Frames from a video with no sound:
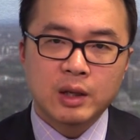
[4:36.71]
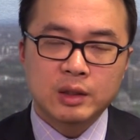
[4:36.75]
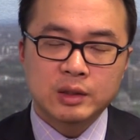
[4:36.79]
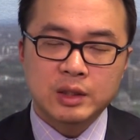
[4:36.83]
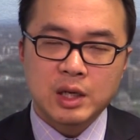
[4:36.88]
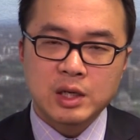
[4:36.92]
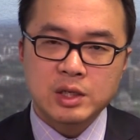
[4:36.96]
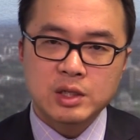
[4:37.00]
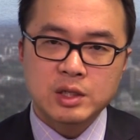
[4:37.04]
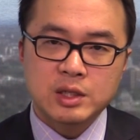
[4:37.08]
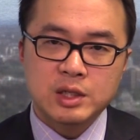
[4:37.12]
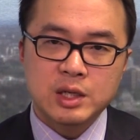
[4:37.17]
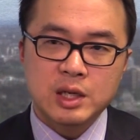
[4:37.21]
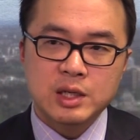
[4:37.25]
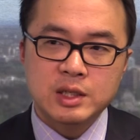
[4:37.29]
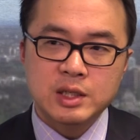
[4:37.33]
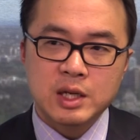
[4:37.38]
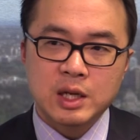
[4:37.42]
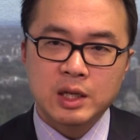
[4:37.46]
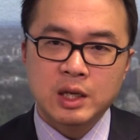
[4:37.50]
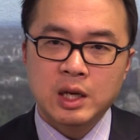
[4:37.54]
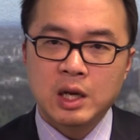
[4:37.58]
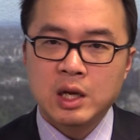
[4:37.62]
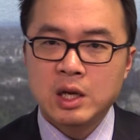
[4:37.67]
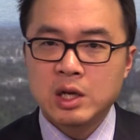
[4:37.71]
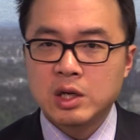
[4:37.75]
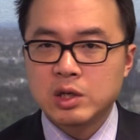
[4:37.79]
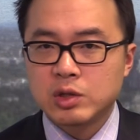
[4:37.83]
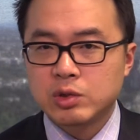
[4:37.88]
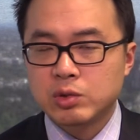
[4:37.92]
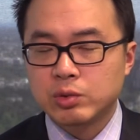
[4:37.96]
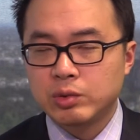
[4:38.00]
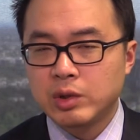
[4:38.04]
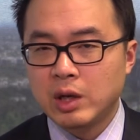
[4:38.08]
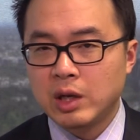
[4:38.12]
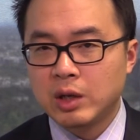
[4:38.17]
但是现在呢，
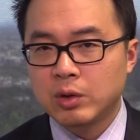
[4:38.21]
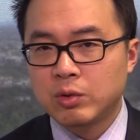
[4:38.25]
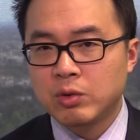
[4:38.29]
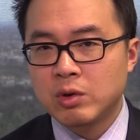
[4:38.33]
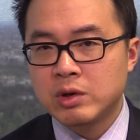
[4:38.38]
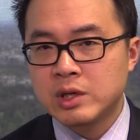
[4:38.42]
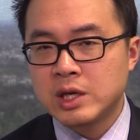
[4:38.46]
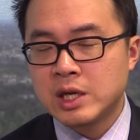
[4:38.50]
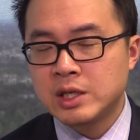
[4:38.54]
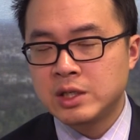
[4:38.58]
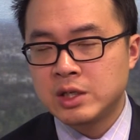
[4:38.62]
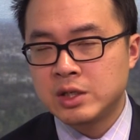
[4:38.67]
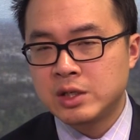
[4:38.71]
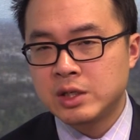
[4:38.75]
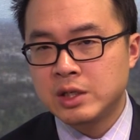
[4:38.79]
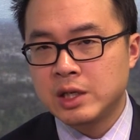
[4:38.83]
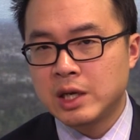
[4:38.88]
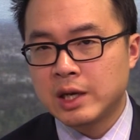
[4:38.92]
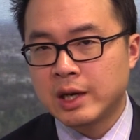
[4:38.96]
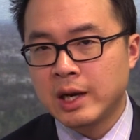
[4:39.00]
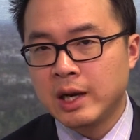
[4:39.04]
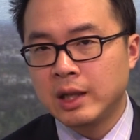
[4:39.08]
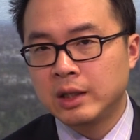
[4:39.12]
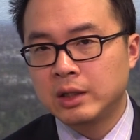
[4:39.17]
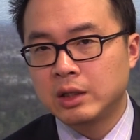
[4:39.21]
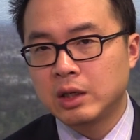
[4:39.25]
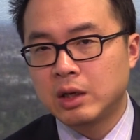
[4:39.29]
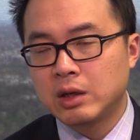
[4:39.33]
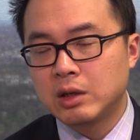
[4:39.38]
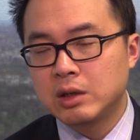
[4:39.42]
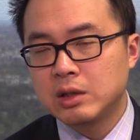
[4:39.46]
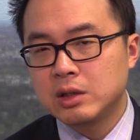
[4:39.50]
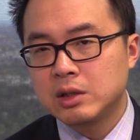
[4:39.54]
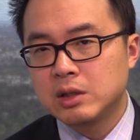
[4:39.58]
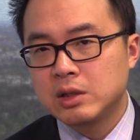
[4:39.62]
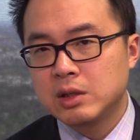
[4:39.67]
主要的国家其实也看到，
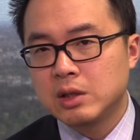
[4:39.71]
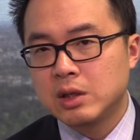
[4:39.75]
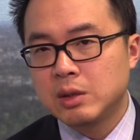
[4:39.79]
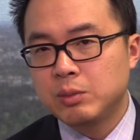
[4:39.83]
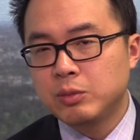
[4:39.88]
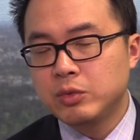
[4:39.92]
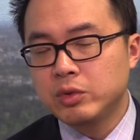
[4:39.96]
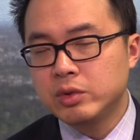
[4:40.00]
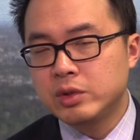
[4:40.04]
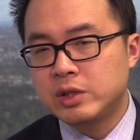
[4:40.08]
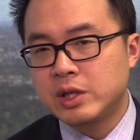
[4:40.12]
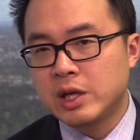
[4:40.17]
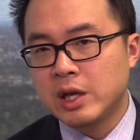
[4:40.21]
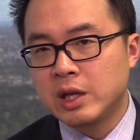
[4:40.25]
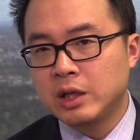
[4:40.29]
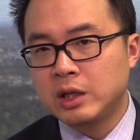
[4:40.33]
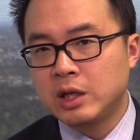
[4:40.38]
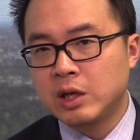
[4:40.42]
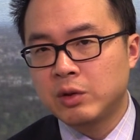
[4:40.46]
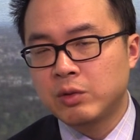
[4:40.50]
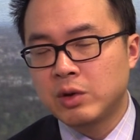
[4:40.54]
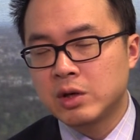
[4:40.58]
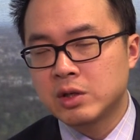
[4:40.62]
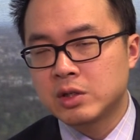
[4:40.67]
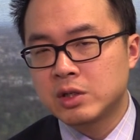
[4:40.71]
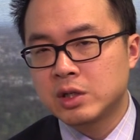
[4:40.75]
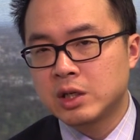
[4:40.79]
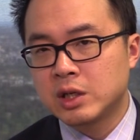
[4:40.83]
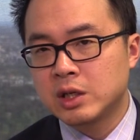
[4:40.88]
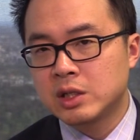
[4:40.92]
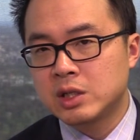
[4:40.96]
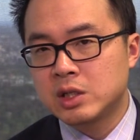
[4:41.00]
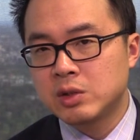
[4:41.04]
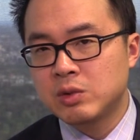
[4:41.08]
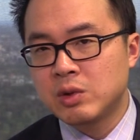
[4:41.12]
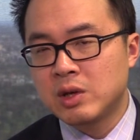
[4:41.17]
目前铁矿石
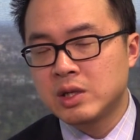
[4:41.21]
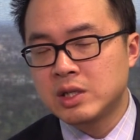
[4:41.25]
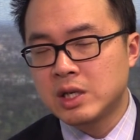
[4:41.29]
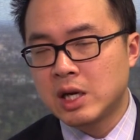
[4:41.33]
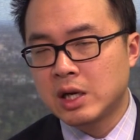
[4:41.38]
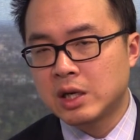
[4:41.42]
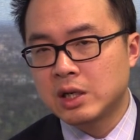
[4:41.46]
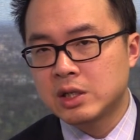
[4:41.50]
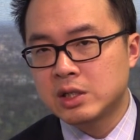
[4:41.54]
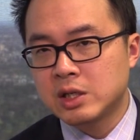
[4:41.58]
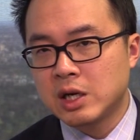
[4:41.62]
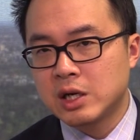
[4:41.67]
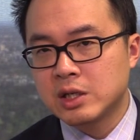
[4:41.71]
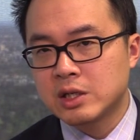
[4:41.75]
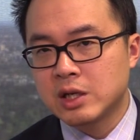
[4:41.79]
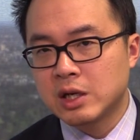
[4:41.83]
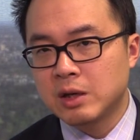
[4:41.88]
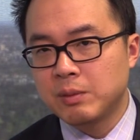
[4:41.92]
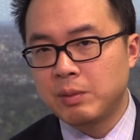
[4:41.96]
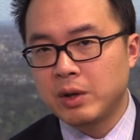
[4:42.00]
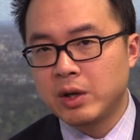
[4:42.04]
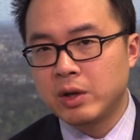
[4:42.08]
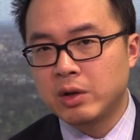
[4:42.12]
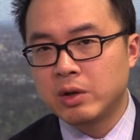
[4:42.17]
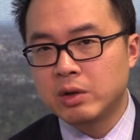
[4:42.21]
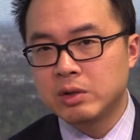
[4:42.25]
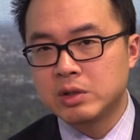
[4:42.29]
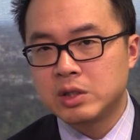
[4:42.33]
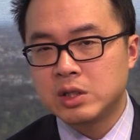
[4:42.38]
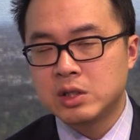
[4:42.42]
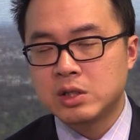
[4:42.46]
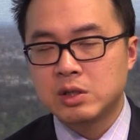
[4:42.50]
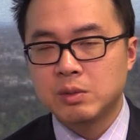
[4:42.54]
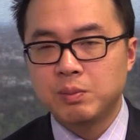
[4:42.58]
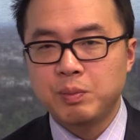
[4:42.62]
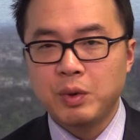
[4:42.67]
和资源价格上涨的背后，
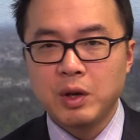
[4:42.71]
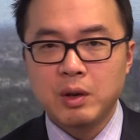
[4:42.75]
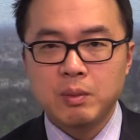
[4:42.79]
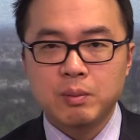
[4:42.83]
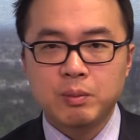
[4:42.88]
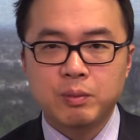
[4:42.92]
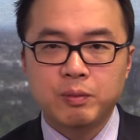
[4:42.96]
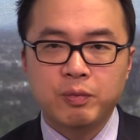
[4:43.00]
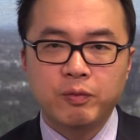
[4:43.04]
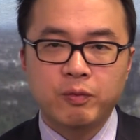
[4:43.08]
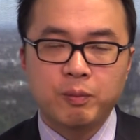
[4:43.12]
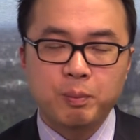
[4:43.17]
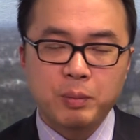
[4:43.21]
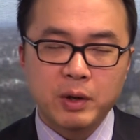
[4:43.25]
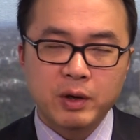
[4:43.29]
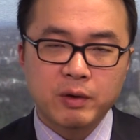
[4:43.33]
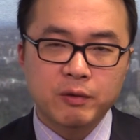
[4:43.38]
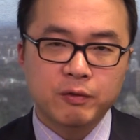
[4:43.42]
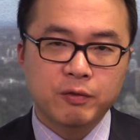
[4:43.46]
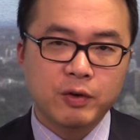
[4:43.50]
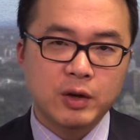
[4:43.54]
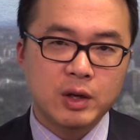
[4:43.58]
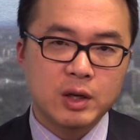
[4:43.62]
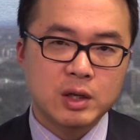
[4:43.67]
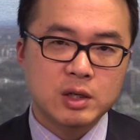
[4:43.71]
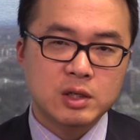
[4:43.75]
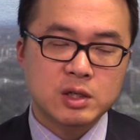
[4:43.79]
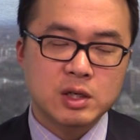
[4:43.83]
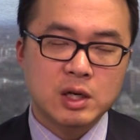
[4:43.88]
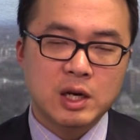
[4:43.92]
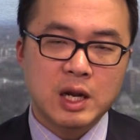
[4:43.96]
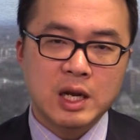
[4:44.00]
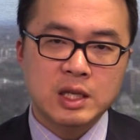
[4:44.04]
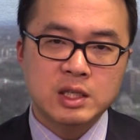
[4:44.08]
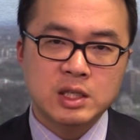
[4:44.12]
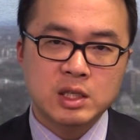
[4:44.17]
其实并并非是
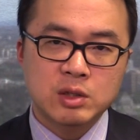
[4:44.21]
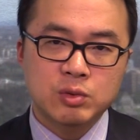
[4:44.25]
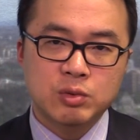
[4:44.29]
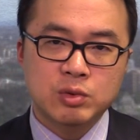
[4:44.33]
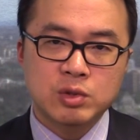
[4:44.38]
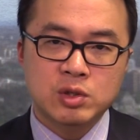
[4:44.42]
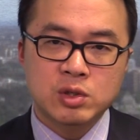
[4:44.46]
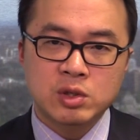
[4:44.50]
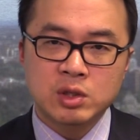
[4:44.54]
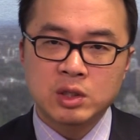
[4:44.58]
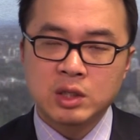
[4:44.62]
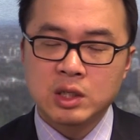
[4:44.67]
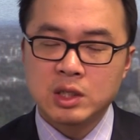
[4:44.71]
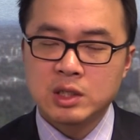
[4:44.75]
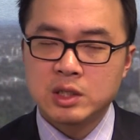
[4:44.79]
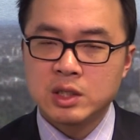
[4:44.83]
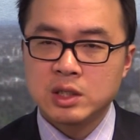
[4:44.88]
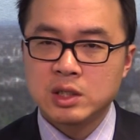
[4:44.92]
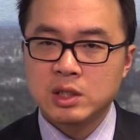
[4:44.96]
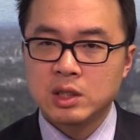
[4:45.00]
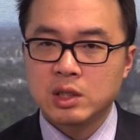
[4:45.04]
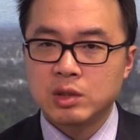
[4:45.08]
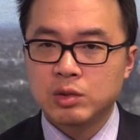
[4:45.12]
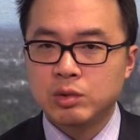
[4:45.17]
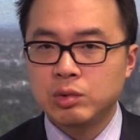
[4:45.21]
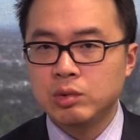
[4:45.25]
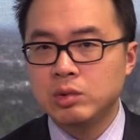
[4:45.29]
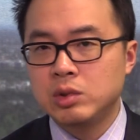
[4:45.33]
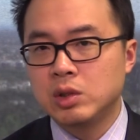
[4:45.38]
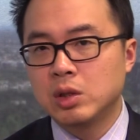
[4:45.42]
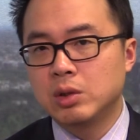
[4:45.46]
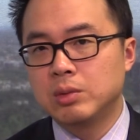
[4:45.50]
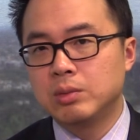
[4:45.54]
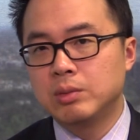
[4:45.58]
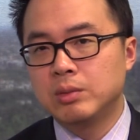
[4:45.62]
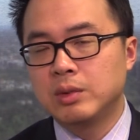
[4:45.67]
来自于实体经济的需
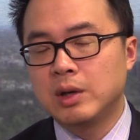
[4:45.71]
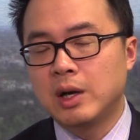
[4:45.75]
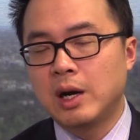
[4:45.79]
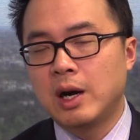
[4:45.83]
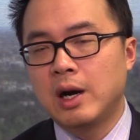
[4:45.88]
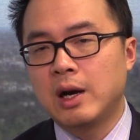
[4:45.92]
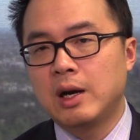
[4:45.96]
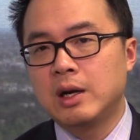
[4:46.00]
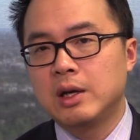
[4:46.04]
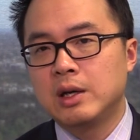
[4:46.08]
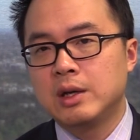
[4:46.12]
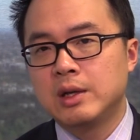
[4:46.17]
求啊。